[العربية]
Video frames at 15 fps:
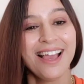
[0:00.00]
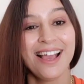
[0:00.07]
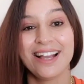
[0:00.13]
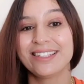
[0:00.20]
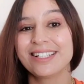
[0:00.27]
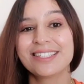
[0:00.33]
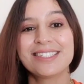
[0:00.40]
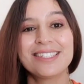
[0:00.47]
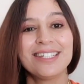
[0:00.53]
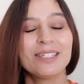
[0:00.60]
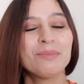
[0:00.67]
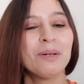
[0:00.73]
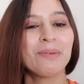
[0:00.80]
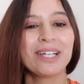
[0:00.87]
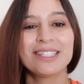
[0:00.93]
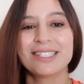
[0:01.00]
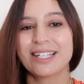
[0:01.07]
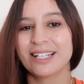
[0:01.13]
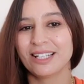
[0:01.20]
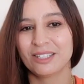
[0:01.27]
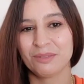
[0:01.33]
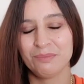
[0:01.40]
هذاك السيد ما بقيتش
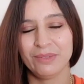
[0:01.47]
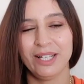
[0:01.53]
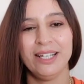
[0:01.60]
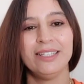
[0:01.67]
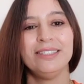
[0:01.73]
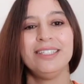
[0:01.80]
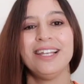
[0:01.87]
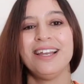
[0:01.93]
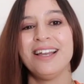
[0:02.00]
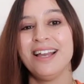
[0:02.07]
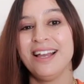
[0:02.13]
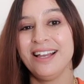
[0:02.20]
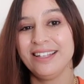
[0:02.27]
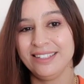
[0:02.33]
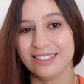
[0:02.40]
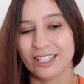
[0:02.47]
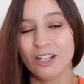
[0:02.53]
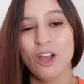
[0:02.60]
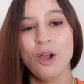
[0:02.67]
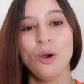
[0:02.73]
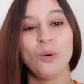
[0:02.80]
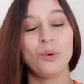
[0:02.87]
كنخدم معاه نهائيا
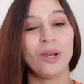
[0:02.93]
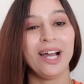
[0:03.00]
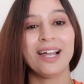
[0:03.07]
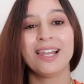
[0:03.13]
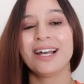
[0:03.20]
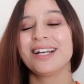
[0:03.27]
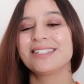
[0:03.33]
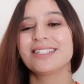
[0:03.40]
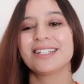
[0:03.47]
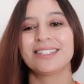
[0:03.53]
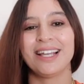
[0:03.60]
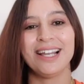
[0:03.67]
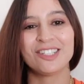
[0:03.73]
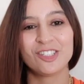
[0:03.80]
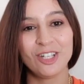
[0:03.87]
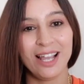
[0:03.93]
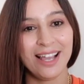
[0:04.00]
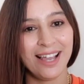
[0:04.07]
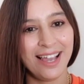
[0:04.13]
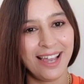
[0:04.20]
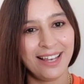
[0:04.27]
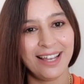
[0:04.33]
والعلاقه تقطعات
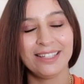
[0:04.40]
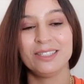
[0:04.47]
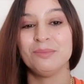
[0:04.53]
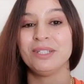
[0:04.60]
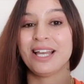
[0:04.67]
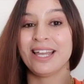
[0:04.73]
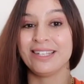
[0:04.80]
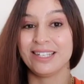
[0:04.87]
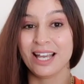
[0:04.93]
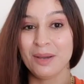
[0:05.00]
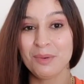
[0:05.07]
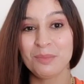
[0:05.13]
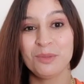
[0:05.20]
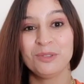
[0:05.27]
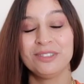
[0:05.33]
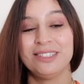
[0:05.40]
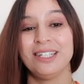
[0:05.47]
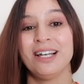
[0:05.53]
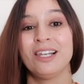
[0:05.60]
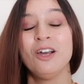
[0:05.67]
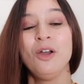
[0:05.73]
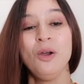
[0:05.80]
شحال هذه من ايام
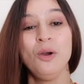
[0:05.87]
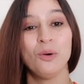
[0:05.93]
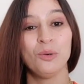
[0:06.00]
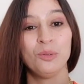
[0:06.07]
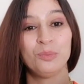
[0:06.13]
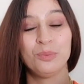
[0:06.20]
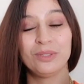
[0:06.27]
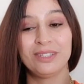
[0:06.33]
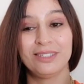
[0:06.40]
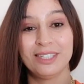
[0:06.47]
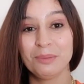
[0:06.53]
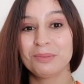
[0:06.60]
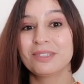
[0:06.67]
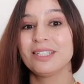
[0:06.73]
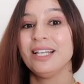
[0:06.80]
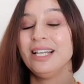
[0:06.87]
المونديال وبالضبط